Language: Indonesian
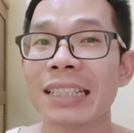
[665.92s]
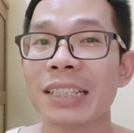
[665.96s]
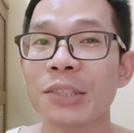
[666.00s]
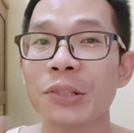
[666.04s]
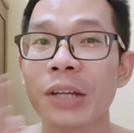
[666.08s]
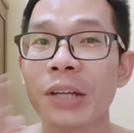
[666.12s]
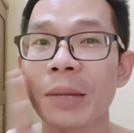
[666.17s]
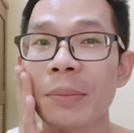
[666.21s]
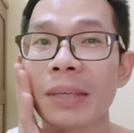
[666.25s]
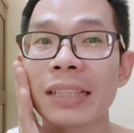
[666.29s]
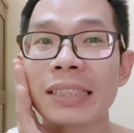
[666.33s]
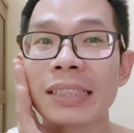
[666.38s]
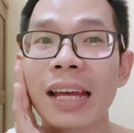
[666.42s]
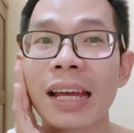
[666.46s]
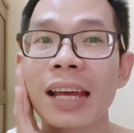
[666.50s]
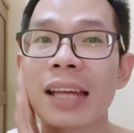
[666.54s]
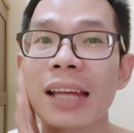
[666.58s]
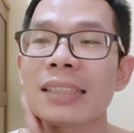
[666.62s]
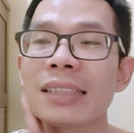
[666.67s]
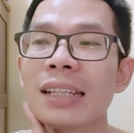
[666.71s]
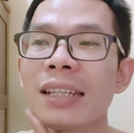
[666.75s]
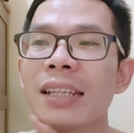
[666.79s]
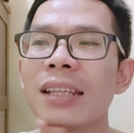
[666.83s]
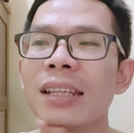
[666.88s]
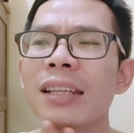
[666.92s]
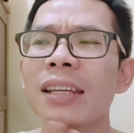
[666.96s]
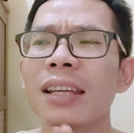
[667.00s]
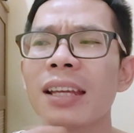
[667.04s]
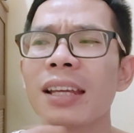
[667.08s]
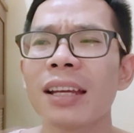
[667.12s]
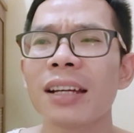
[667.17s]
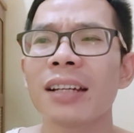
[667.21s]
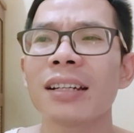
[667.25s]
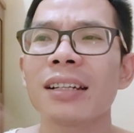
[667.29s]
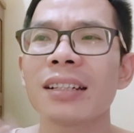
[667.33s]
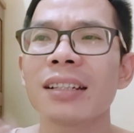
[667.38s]
untuk relaksasi juga
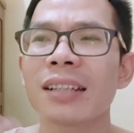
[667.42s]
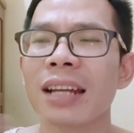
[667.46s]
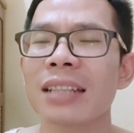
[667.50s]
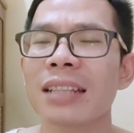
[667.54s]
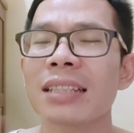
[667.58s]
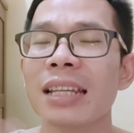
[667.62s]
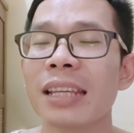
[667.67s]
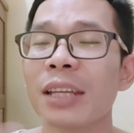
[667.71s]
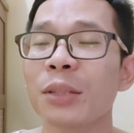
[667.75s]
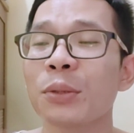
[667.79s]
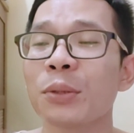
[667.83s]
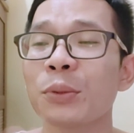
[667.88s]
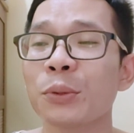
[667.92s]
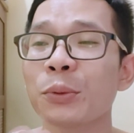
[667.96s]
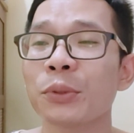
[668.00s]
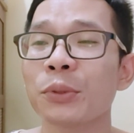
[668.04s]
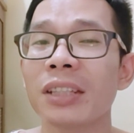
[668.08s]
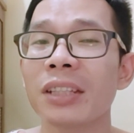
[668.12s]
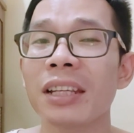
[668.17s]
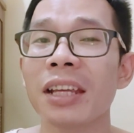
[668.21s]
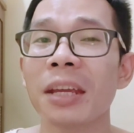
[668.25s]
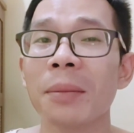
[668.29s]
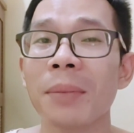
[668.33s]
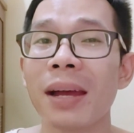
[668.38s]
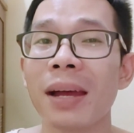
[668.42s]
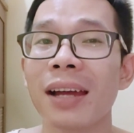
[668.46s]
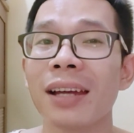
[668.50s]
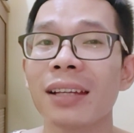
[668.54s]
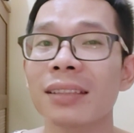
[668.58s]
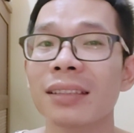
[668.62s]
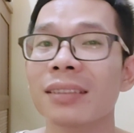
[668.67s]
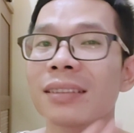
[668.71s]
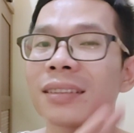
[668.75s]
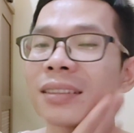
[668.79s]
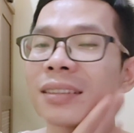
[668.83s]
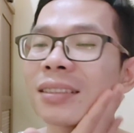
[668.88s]
bisa. Jadi uh, rasanya
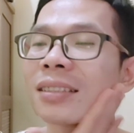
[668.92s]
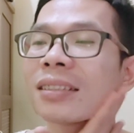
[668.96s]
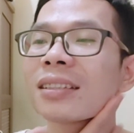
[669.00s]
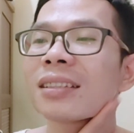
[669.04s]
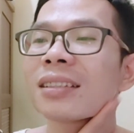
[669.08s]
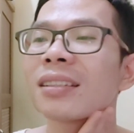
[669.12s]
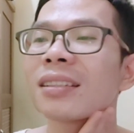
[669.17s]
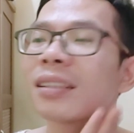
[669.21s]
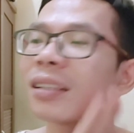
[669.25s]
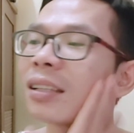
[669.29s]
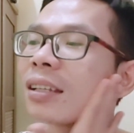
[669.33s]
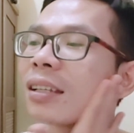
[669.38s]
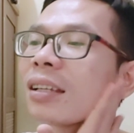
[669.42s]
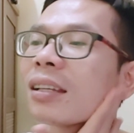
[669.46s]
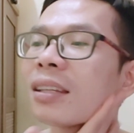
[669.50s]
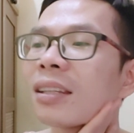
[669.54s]
tuh dingin banget,